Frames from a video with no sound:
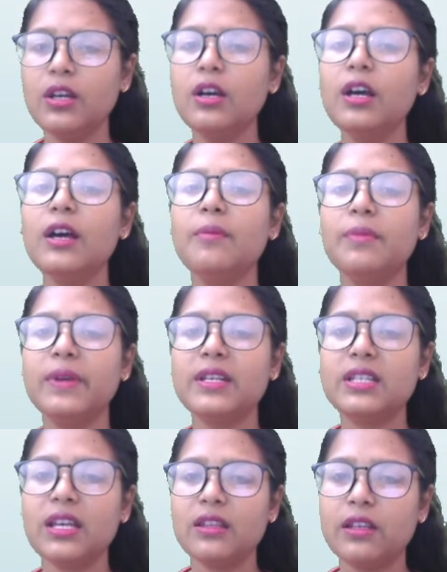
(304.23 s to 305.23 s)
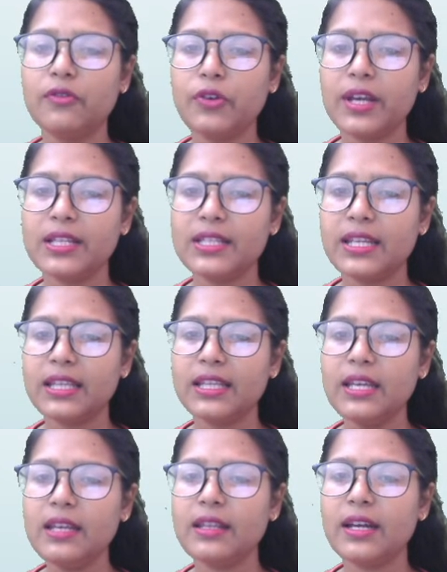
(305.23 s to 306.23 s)
ना मेज़ के अंदर वो कौन सी
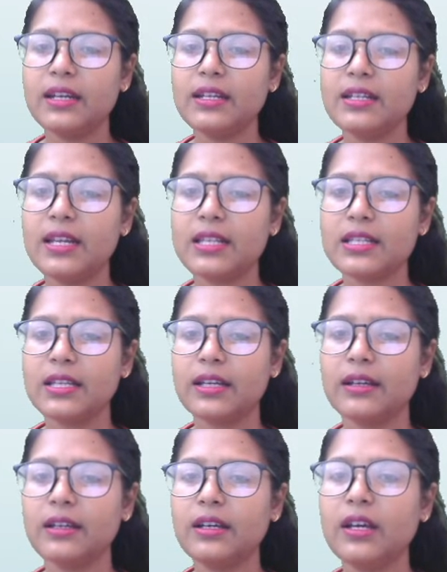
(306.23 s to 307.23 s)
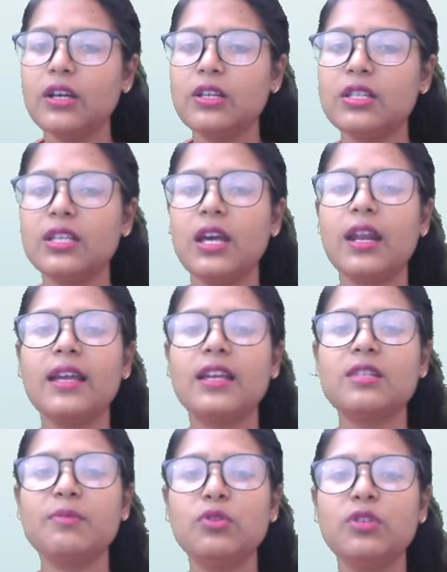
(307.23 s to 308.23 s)
रहती है दैट इज़ टेस्लिंग सी आर आई
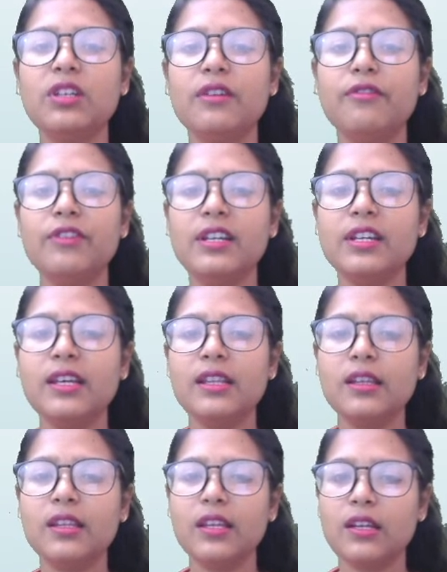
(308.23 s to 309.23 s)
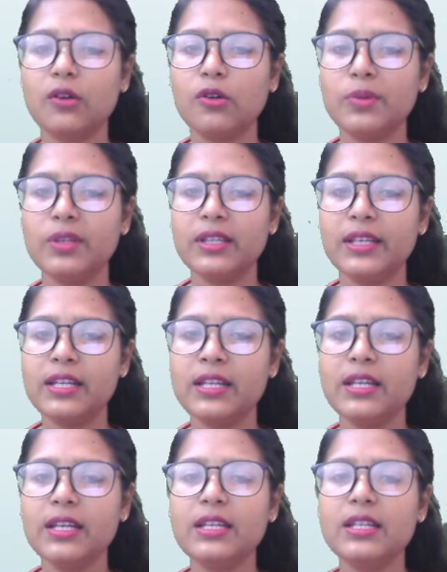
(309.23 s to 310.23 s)
किस में होती है वीट के अंदर देखने को मिलती है
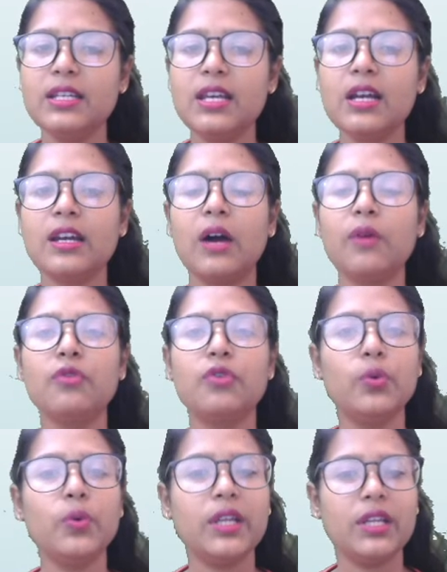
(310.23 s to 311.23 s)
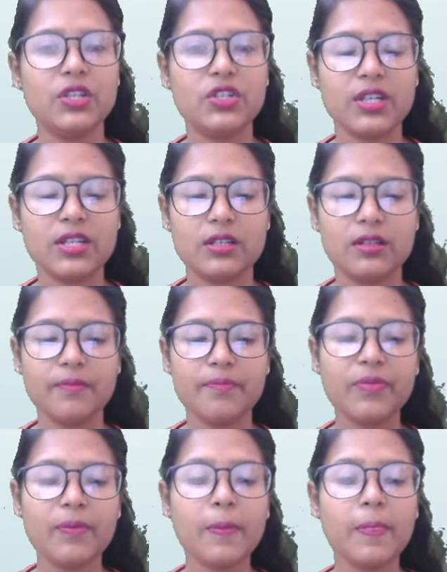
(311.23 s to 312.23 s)
ठीक है क्राउन रूट इनिशिएशन
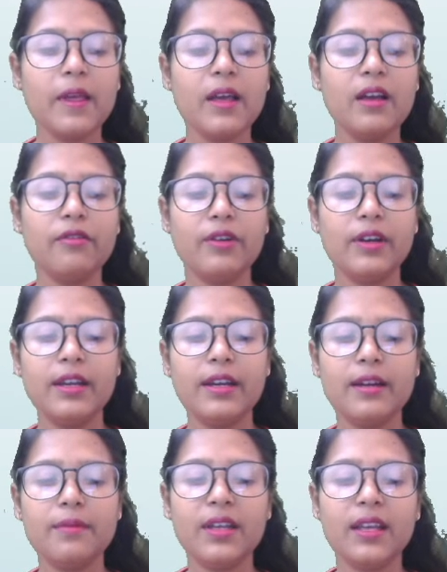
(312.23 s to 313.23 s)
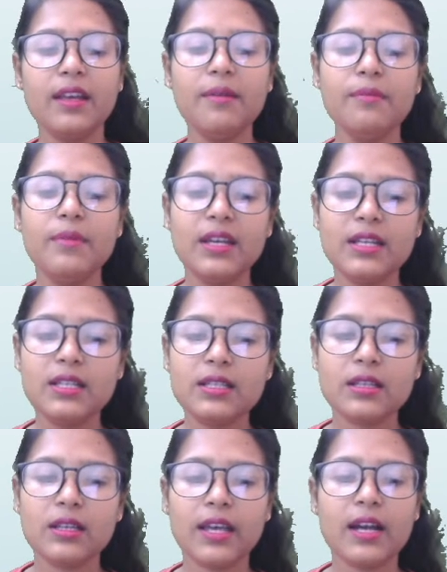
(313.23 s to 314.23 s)
वहीं अगर हम देखेंगे
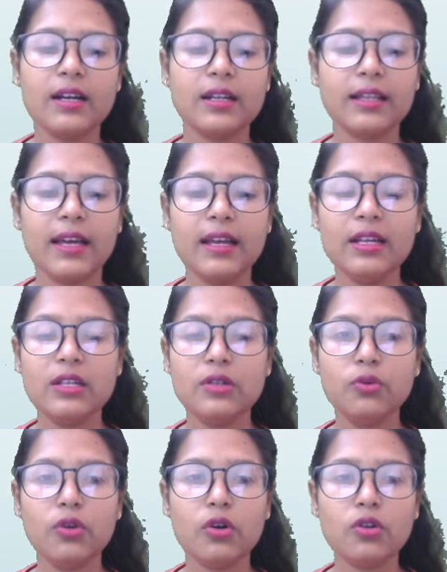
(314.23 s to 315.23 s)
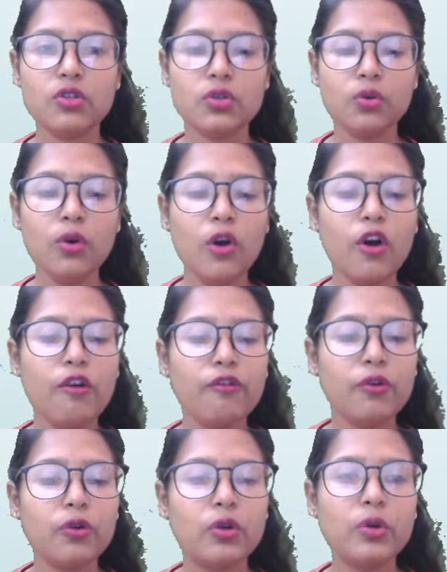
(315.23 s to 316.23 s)
मेज़ क्या करता है टू नॉट शो
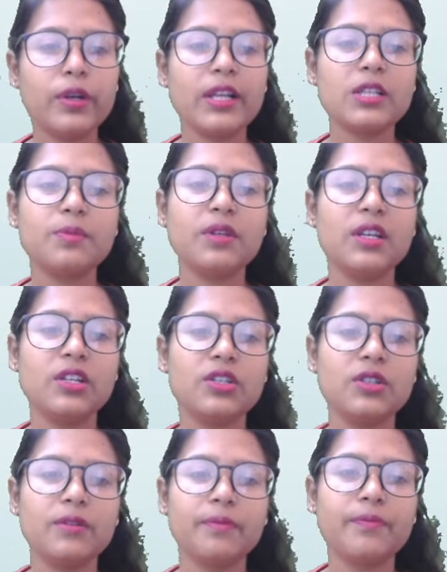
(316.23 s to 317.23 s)
फोटो रेस्पिरेशन